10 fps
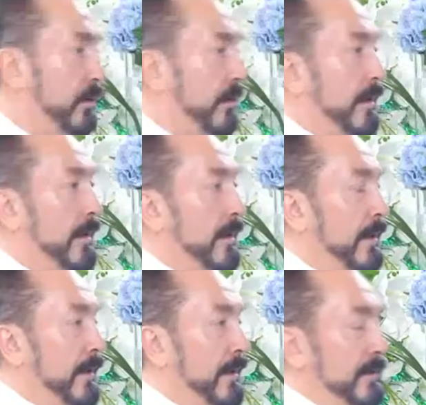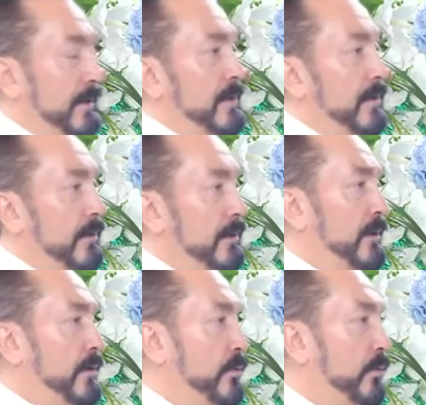kalıyor. Yani
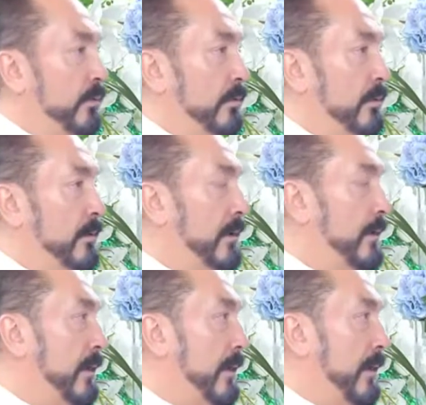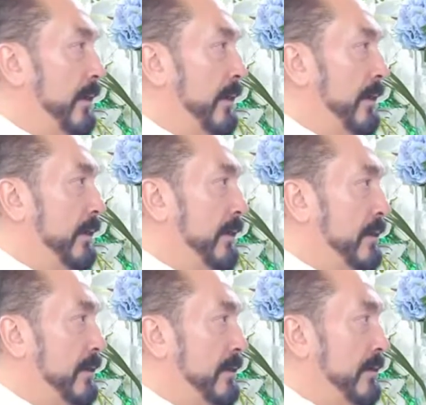dezavantajlı olduğu için
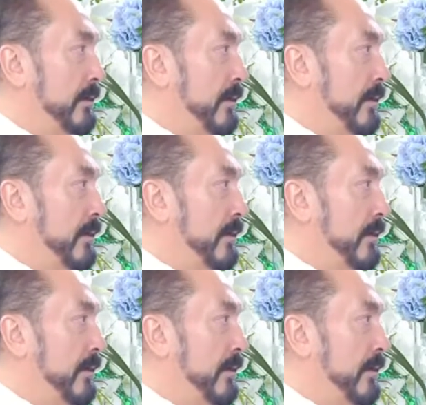e, genç